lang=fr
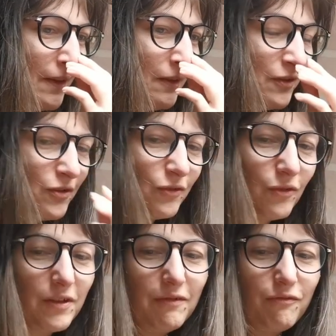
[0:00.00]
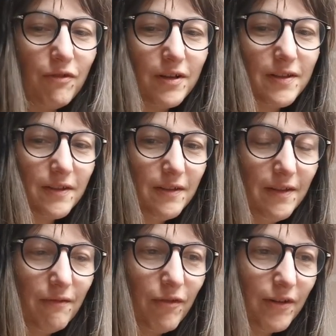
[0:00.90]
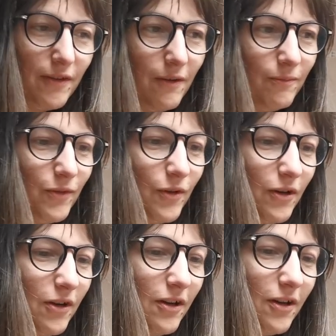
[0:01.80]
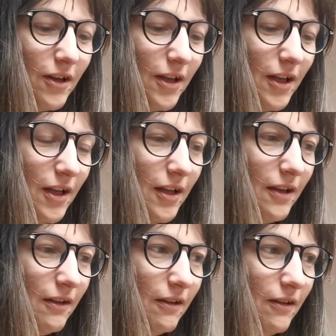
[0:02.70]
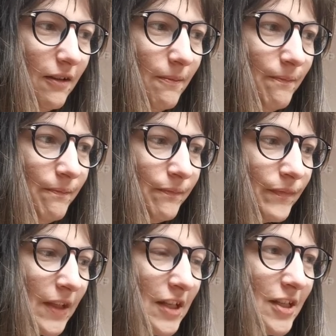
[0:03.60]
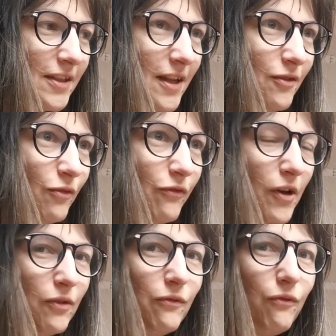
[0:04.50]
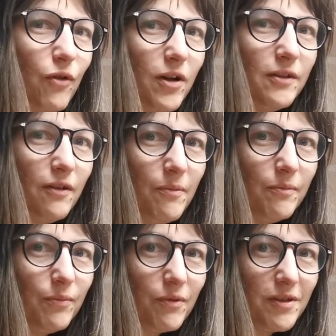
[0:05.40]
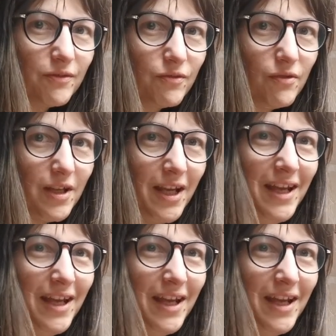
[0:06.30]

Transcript: euh, j'entends des voix, c'est des voix d'hommes dehors, euh, j'essaye de faire une voix d'homme pour les engueuler,